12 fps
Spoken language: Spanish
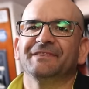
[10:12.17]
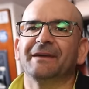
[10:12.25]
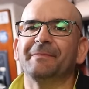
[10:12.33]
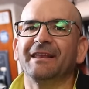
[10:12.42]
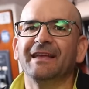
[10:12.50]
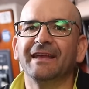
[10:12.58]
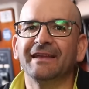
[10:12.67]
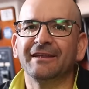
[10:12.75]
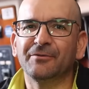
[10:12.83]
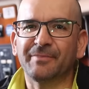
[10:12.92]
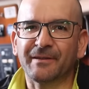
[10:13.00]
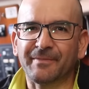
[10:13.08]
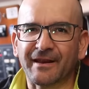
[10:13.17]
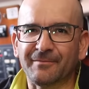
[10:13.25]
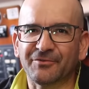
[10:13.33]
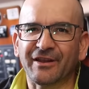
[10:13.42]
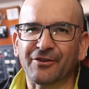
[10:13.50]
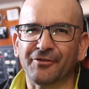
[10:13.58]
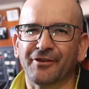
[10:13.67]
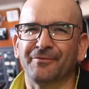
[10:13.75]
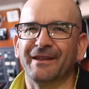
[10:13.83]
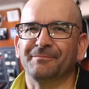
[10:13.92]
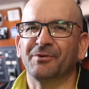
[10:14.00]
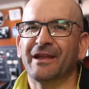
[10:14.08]
Llámale y lo preparamos algo de
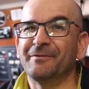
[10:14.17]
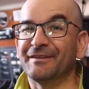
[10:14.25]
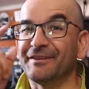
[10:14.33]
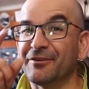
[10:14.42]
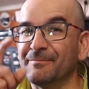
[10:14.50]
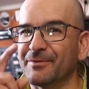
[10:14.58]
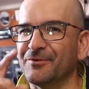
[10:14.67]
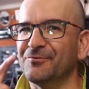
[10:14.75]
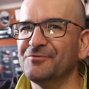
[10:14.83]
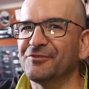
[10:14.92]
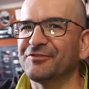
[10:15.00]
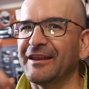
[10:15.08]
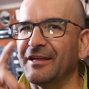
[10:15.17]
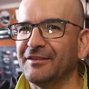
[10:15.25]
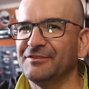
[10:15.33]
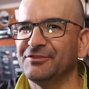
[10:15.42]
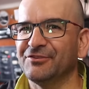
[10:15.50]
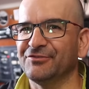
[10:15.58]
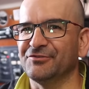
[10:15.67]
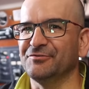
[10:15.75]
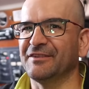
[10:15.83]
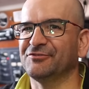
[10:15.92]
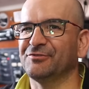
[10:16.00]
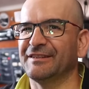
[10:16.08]
comer. Voy a ver si compro unos saladitos y
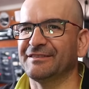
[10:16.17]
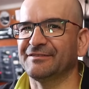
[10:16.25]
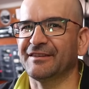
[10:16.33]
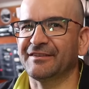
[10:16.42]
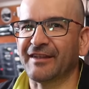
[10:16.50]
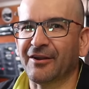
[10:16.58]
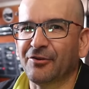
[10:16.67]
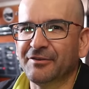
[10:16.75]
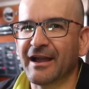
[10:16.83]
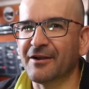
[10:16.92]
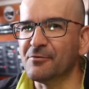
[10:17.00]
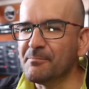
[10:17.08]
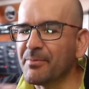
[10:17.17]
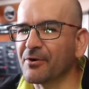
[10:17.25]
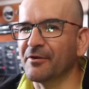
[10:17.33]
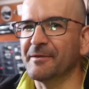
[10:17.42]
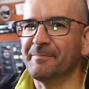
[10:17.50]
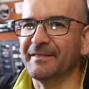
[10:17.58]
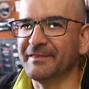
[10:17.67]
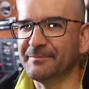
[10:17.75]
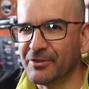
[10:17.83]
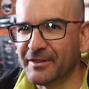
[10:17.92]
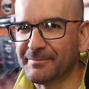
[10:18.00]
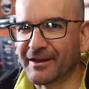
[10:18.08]
unas chuletas de Sajonia, un poco de pan de
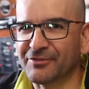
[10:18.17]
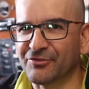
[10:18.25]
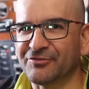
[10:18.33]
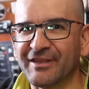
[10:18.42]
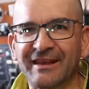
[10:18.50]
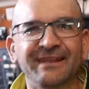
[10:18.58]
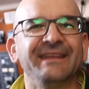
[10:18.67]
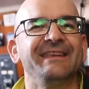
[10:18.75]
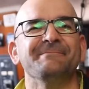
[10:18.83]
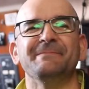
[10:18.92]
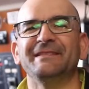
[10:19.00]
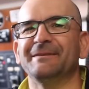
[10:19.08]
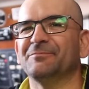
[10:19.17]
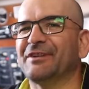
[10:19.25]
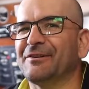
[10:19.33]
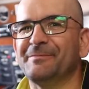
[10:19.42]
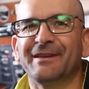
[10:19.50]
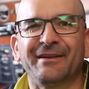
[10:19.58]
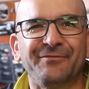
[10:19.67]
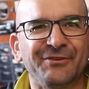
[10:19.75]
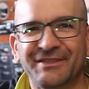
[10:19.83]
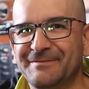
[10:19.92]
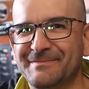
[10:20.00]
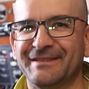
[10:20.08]
molde para tostar y le invitamos a comer a
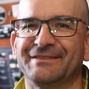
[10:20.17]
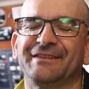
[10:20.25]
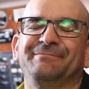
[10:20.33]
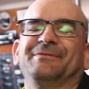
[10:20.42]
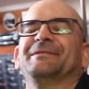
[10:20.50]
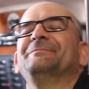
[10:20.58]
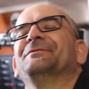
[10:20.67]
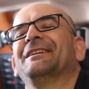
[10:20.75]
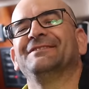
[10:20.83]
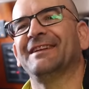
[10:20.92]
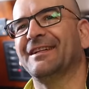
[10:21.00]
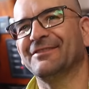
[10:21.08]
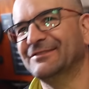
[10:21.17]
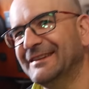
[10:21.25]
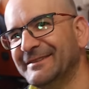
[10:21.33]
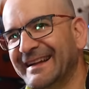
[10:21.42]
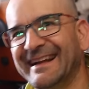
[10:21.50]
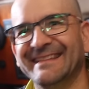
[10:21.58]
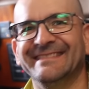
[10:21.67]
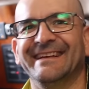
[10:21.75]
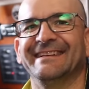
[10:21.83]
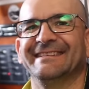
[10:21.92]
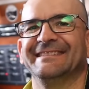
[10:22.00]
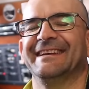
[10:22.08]
flote mientras probamos la instalación. Le va a
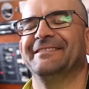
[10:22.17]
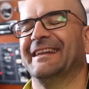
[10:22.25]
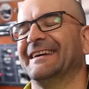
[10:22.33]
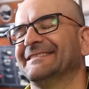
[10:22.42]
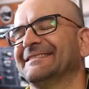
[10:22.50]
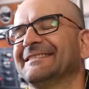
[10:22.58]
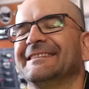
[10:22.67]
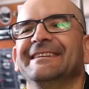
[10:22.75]
encantar, ya verás